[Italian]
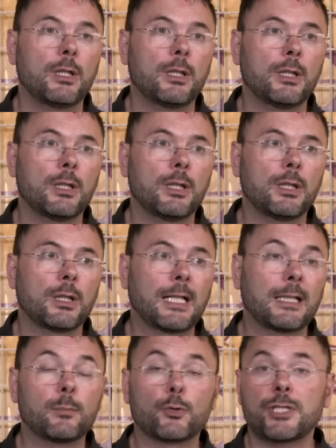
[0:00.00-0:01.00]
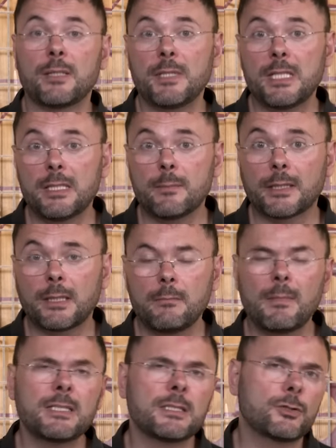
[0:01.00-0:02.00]
eh, calibro 6 mm,
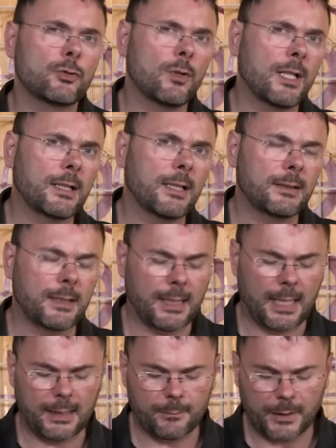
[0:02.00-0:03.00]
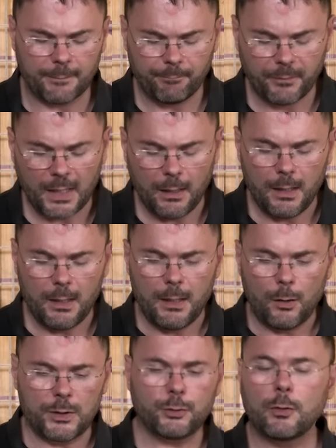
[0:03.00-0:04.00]
ma esistono anche altri calibri.
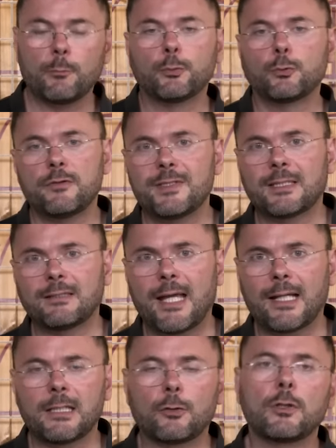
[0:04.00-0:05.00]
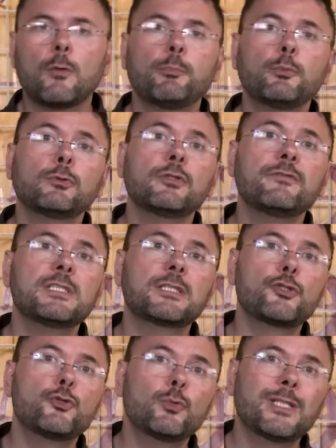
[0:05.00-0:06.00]
Questo da un punto di vista tecnico. Da un punto di
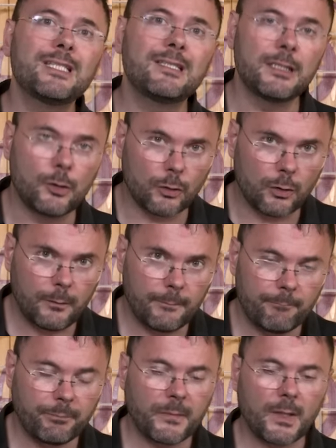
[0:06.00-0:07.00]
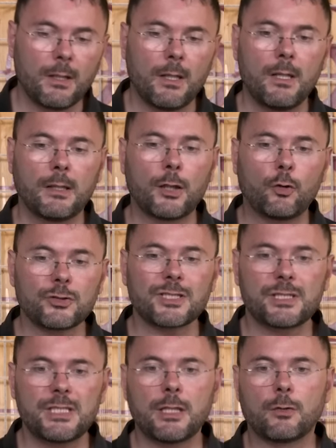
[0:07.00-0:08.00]
vista giuridico, che cosa
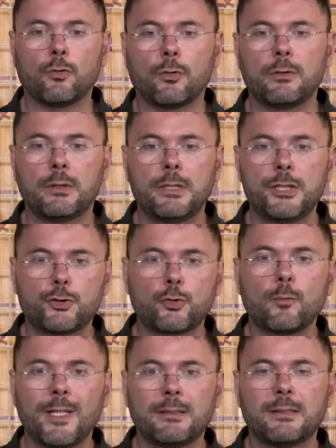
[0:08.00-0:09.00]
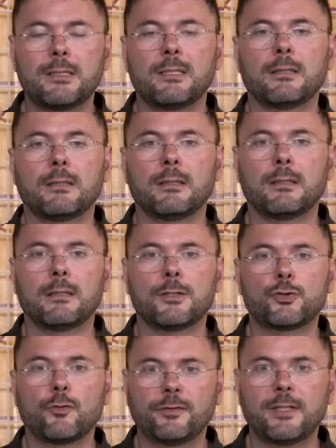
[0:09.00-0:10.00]
siano gli strumenti eh,
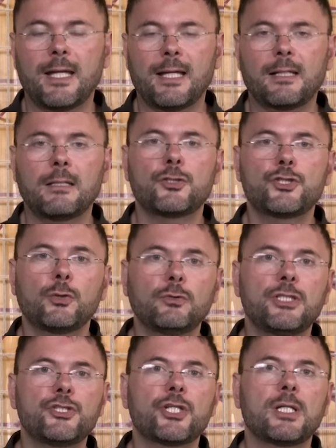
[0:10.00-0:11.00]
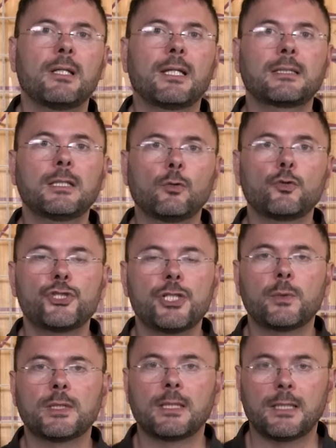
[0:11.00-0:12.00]
software ce lo dice l'articolo
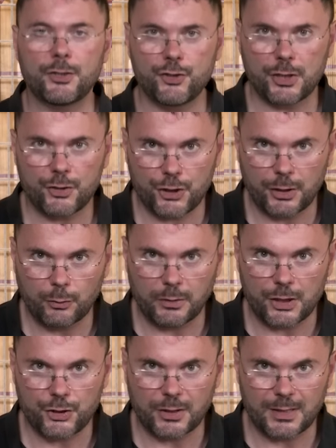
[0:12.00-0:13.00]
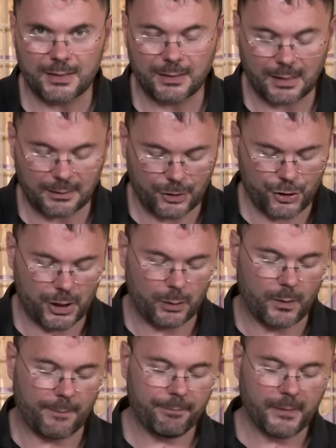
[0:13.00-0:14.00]
5 della legge 110 del
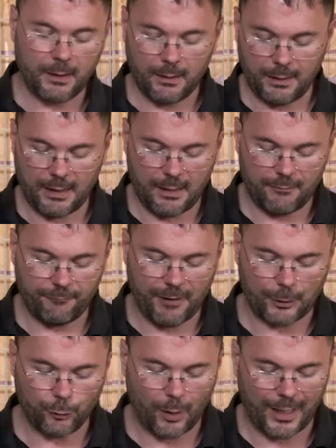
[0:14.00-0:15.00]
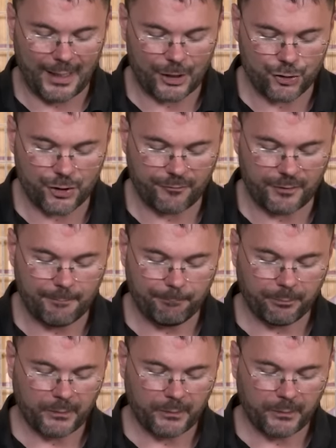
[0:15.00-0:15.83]
75, che vado a leggervi.